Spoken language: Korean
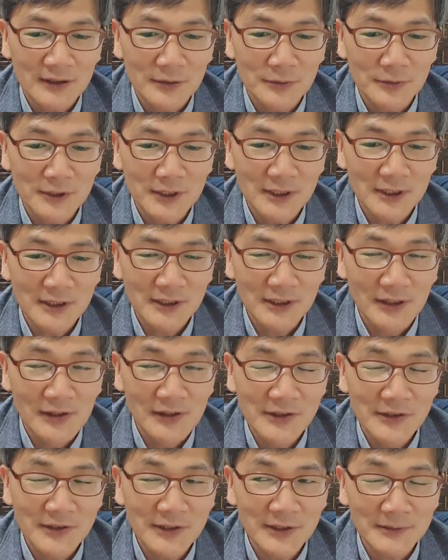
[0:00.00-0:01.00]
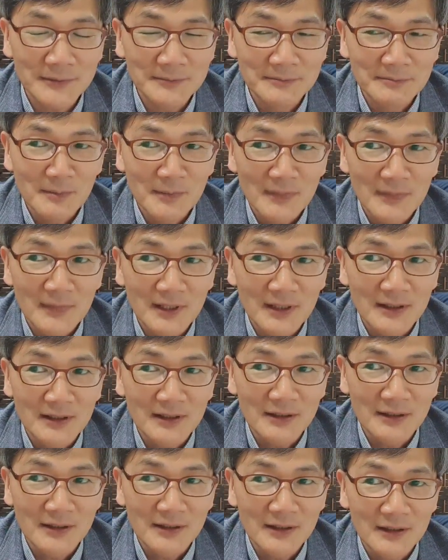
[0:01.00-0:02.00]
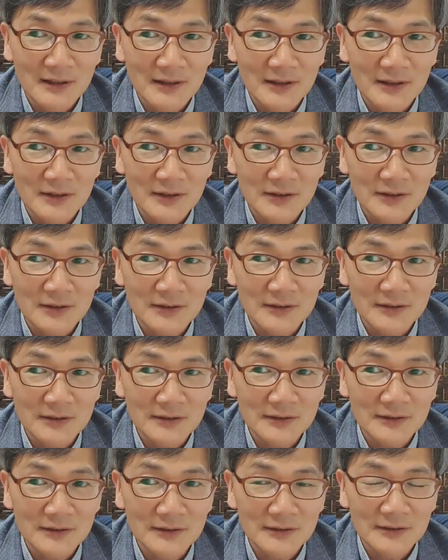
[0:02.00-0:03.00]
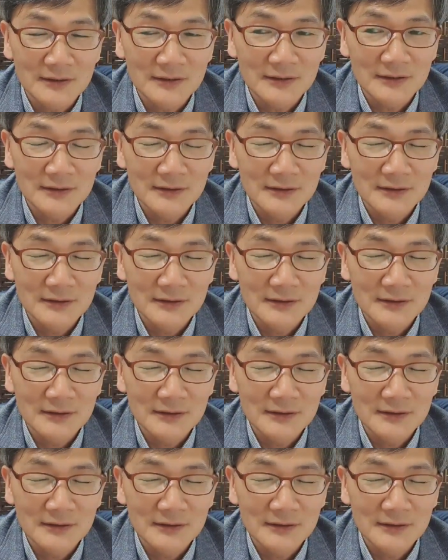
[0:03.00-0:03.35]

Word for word: 그러니까 우리 열정, 네, 어,